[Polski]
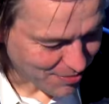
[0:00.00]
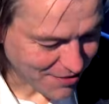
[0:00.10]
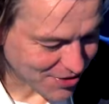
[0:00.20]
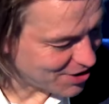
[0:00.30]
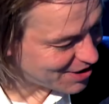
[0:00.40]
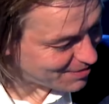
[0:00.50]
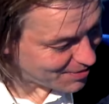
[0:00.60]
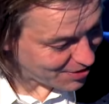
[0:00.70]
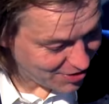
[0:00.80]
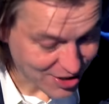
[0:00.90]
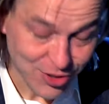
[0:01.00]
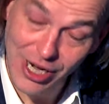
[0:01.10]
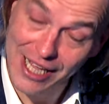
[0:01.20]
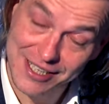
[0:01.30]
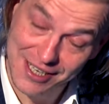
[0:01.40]
Ja byłem wtedy e,
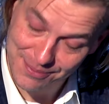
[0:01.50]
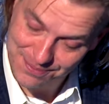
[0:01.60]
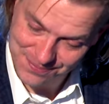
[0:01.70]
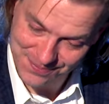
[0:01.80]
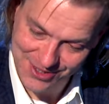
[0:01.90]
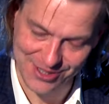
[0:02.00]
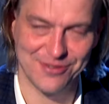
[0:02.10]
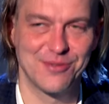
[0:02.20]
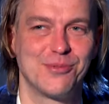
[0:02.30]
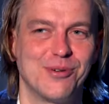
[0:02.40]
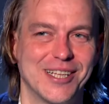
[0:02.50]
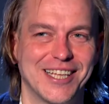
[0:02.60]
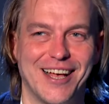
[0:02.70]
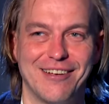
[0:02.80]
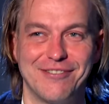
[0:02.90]
nastolatkiem, kiedy wybuchła ta